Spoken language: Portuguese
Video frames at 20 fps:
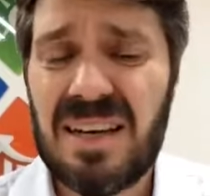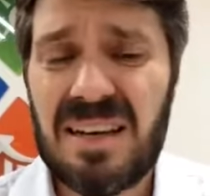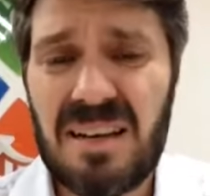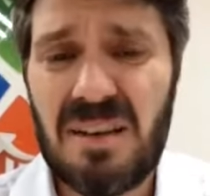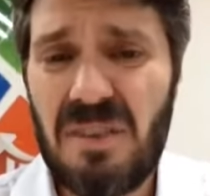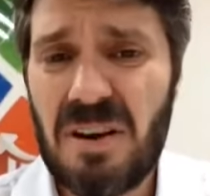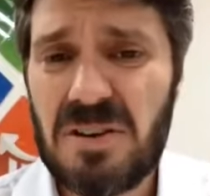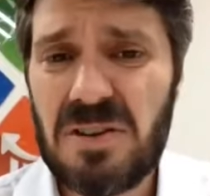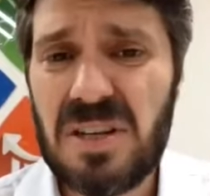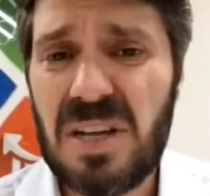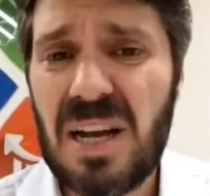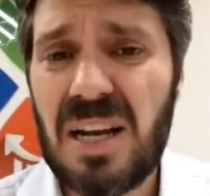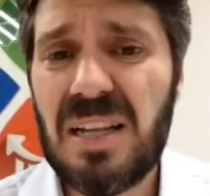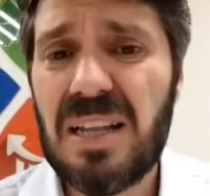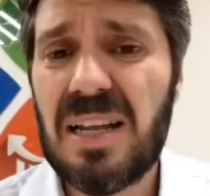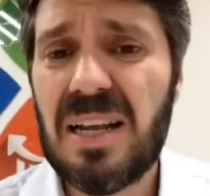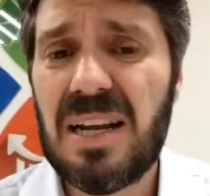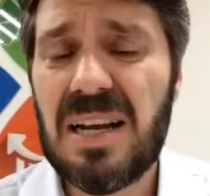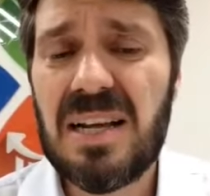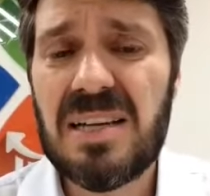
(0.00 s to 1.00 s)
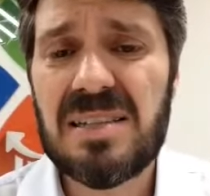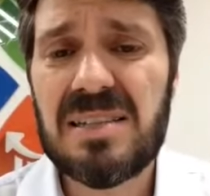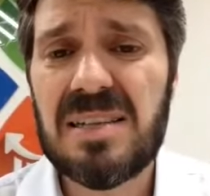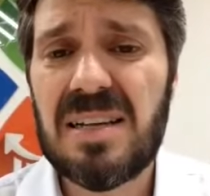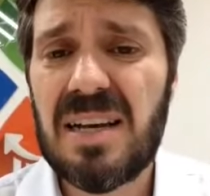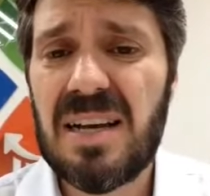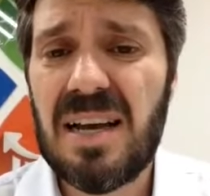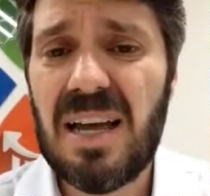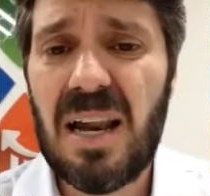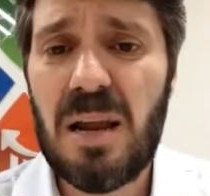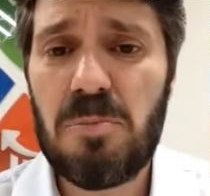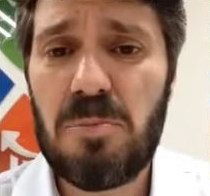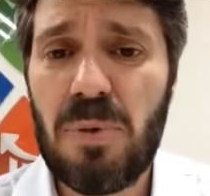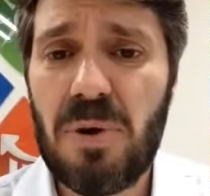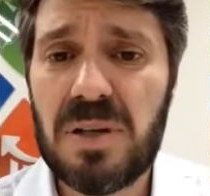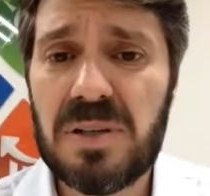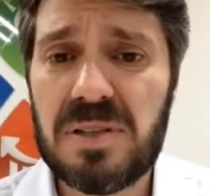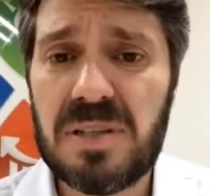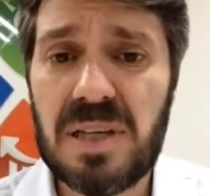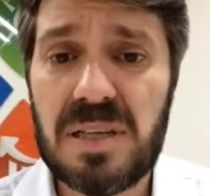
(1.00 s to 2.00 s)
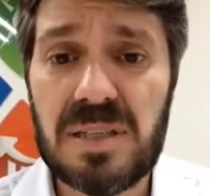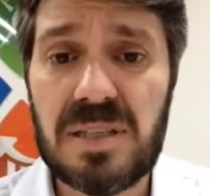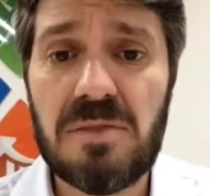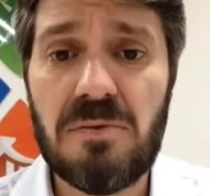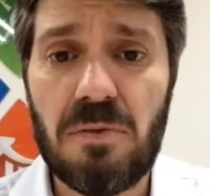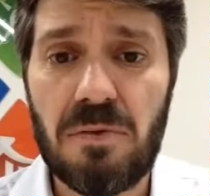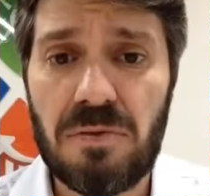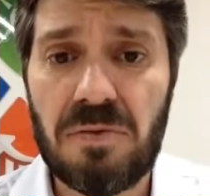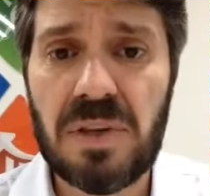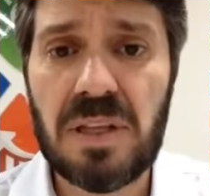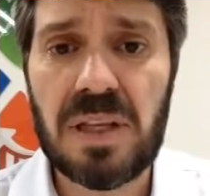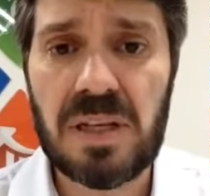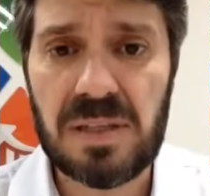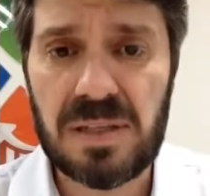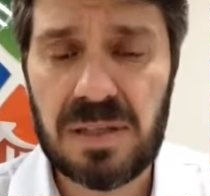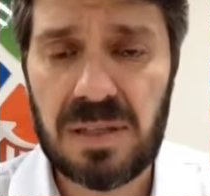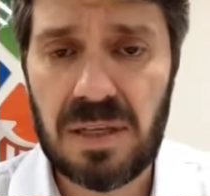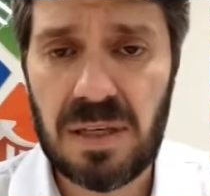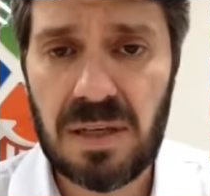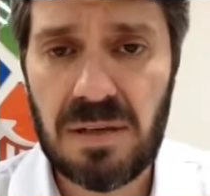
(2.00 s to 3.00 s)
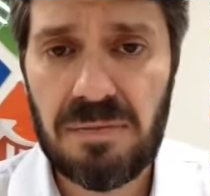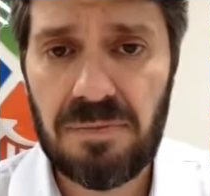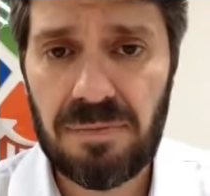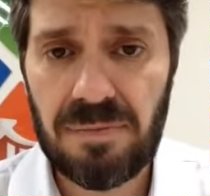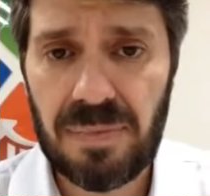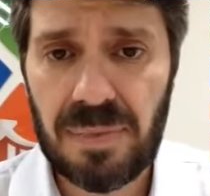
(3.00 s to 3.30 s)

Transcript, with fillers: Eu acho que a liderança ela pode ser desenvolvida sim,